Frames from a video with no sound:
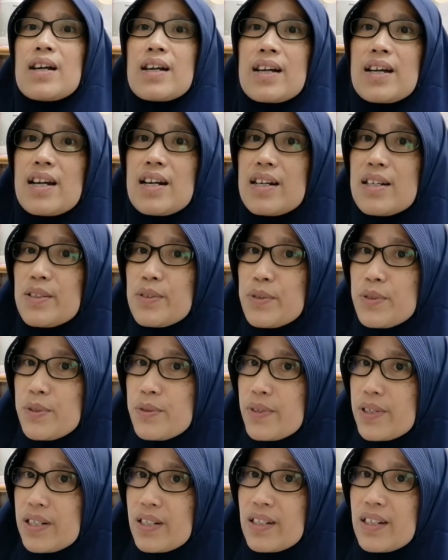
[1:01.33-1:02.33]
karena
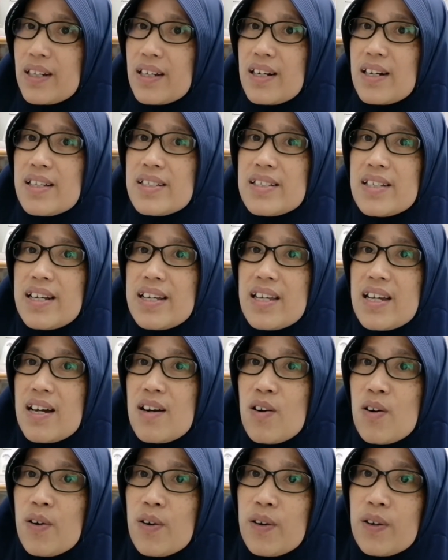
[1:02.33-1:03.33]
tujuan negara saya
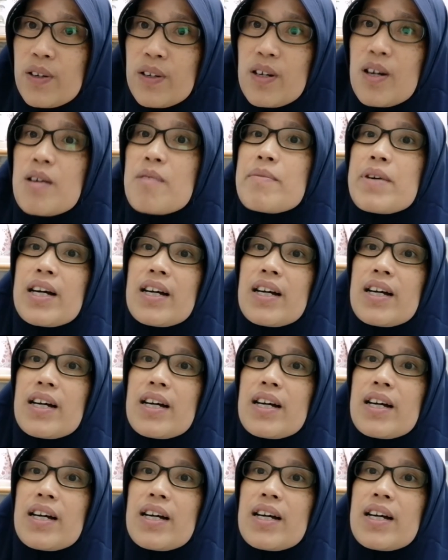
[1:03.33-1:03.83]
Hong Kong